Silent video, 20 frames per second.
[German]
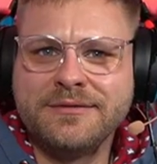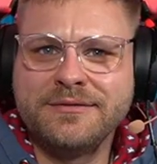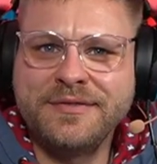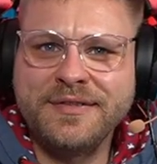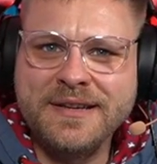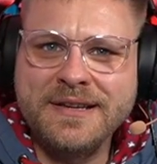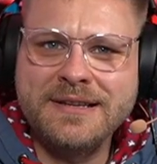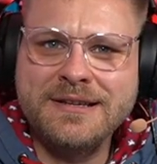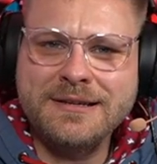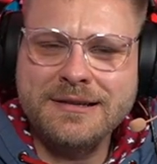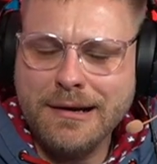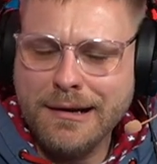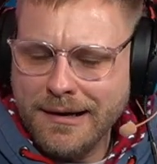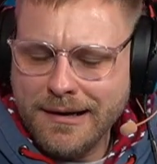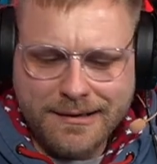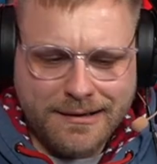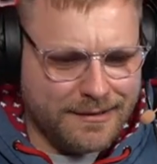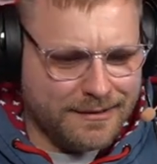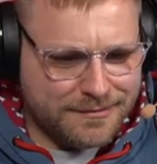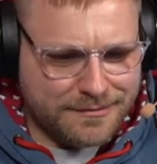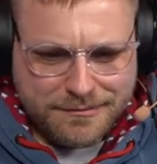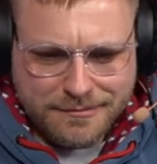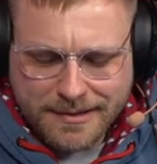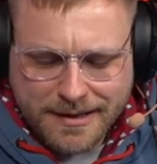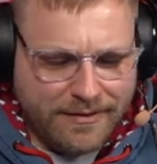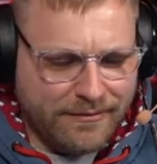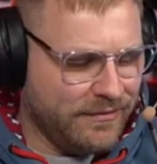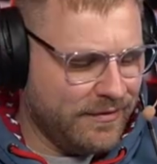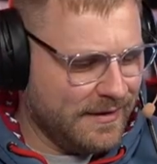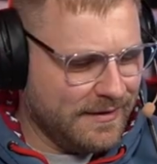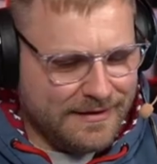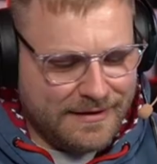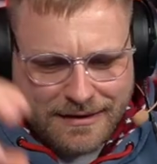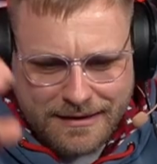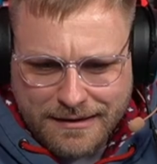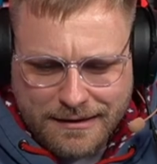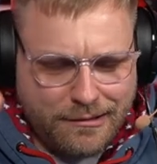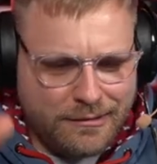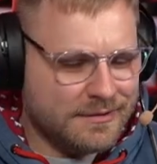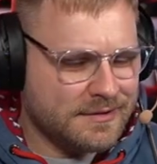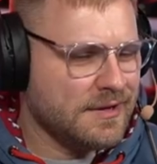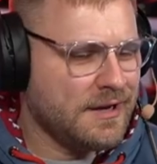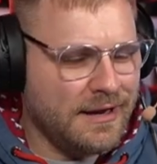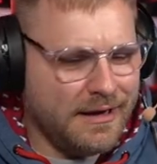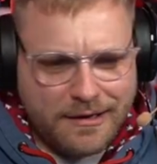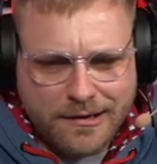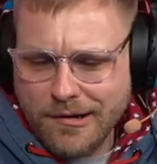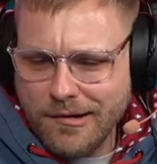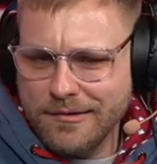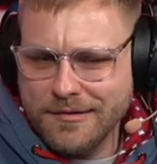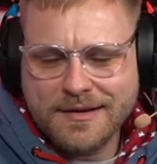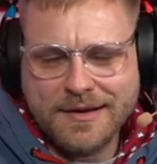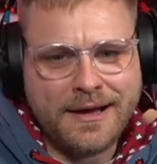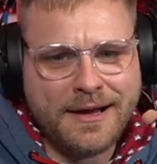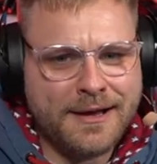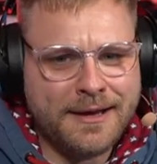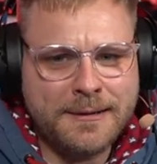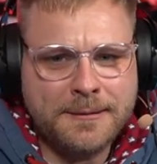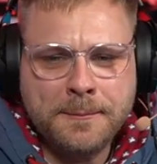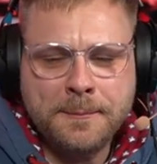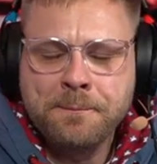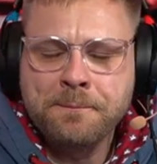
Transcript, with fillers: Fähigkeit, also einfach Sachen raus, rein, raus, rein,